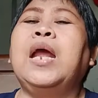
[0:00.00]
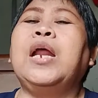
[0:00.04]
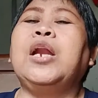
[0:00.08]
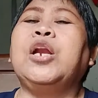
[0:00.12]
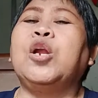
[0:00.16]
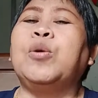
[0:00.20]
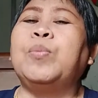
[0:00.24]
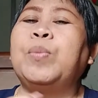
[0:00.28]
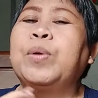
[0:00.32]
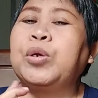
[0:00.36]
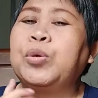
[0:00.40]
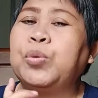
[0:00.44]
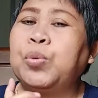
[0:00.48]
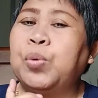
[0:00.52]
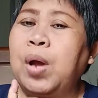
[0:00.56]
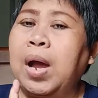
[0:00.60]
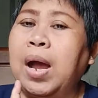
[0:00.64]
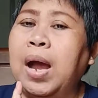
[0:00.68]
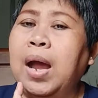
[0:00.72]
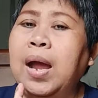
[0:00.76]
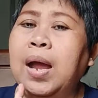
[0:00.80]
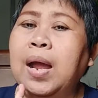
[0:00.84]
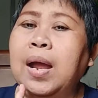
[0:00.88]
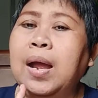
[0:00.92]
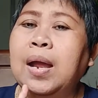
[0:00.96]
Nomor
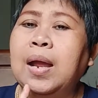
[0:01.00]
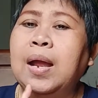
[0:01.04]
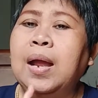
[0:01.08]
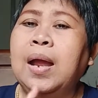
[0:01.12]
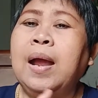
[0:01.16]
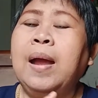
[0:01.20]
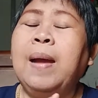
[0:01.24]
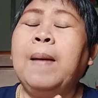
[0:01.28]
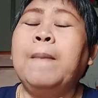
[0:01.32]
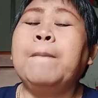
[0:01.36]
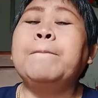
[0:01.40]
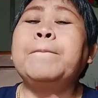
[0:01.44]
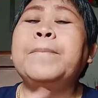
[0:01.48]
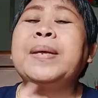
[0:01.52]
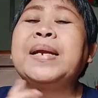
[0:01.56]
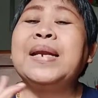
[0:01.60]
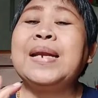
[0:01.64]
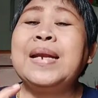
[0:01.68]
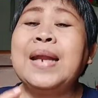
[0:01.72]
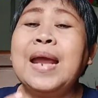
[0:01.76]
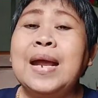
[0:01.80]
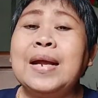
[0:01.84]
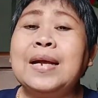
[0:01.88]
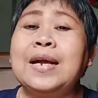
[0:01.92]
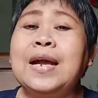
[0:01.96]
dua,
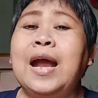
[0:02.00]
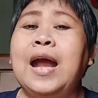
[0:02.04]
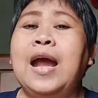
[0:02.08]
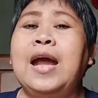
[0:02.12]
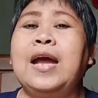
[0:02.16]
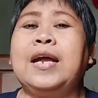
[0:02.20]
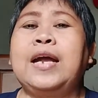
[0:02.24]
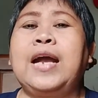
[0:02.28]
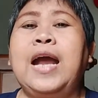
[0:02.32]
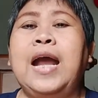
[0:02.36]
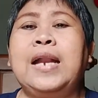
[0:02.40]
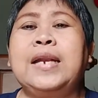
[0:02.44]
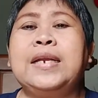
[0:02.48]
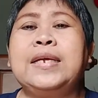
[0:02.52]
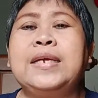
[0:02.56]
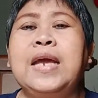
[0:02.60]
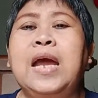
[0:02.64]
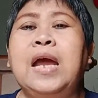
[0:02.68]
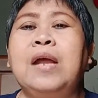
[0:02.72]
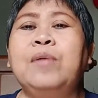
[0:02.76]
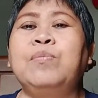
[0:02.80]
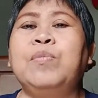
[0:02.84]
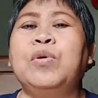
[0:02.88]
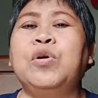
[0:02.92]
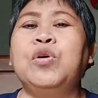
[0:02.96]
pernahkah
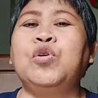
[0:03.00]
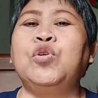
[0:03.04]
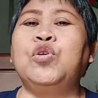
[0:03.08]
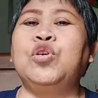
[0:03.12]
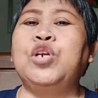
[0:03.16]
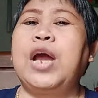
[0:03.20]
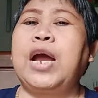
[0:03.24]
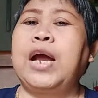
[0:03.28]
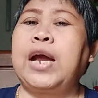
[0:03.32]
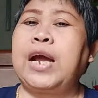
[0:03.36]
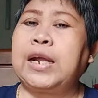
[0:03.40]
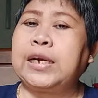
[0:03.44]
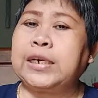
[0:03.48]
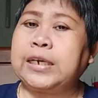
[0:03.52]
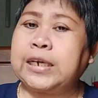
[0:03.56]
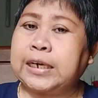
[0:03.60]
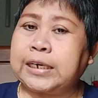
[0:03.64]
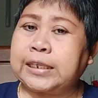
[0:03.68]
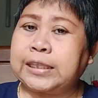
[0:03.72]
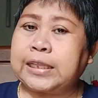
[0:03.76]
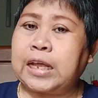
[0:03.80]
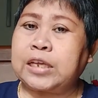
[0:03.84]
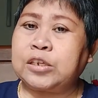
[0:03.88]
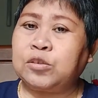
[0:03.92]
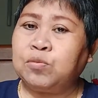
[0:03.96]
kalian menggunakan
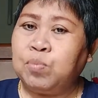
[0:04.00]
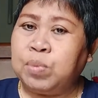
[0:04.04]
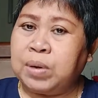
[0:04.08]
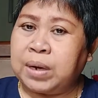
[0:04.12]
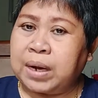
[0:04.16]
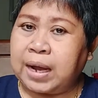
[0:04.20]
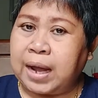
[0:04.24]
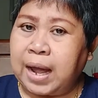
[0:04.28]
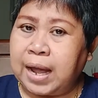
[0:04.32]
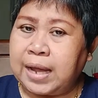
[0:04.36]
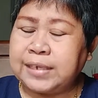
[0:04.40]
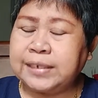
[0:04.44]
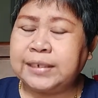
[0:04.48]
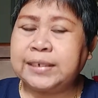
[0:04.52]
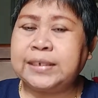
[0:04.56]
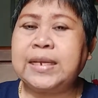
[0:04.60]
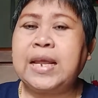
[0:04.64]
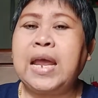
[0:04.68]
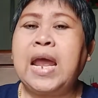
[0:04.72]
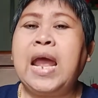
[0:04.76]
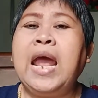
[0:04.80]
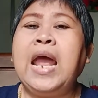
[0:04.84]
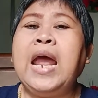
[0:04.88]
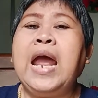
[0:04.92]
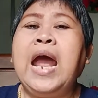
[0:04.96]
kertas
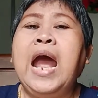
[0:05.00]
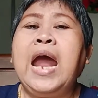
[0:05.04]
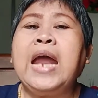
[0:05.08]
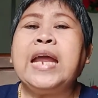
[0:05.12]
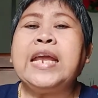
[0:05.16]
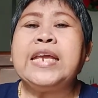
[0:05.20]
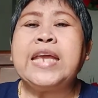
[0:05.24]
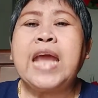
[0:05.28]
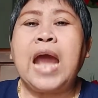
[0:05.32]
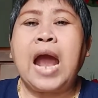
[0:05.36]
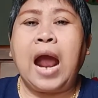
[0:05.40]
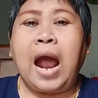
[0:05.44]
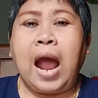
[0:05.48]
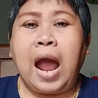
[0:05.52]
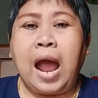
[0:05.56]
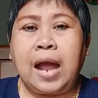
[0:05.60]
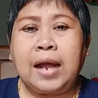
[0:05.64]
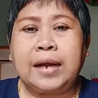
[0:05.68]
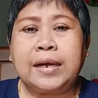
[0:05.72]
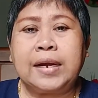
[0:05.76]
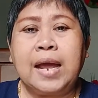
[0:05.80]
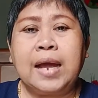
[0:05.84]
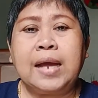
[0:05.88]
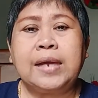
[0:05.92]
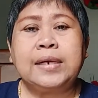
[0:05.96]
bekas yang
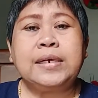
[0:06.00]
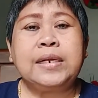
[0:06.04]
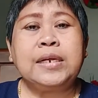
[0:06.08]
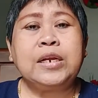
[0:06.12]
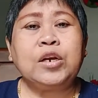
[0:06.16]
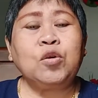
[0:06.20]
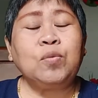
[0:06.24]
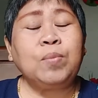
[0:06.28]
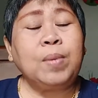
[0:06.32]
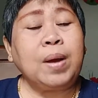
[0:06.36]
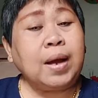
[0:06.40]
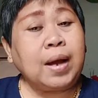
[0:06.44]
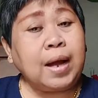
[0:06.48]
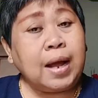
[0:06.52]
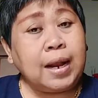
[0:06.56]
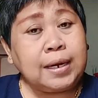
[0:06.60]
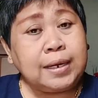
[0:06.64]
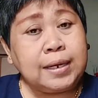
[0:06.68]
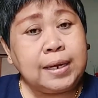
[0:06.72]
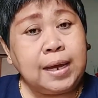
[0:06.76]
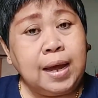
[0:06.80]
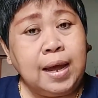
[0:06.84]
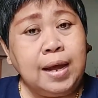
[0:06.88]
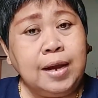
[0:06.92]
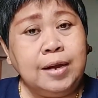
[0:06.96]
ada di rumah
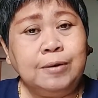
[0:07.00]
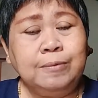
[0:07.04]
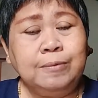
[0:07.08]
kalian?